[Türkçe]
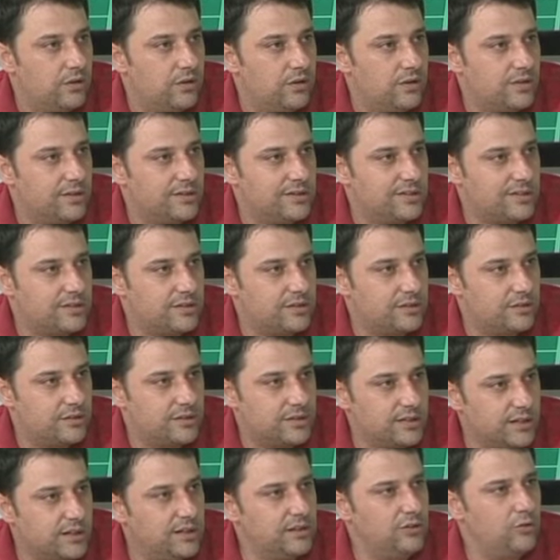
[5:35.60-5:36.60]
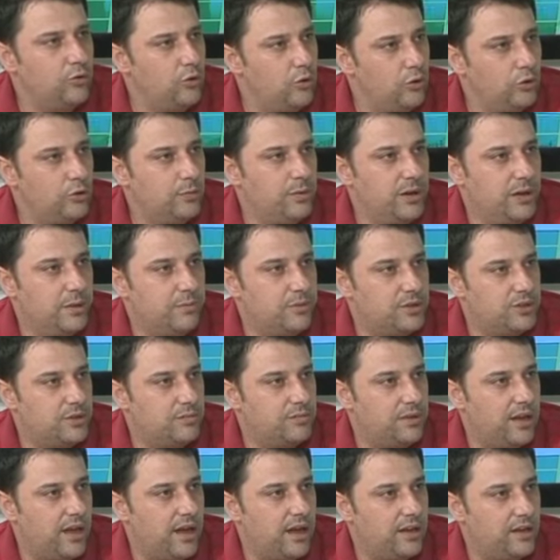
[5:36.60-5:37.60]
sıkıntı oldu benim için.
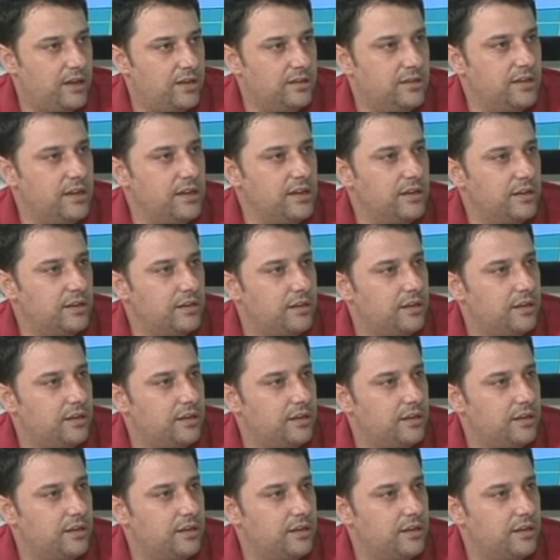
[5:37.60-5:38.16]
Evet, Kazım yani Kazım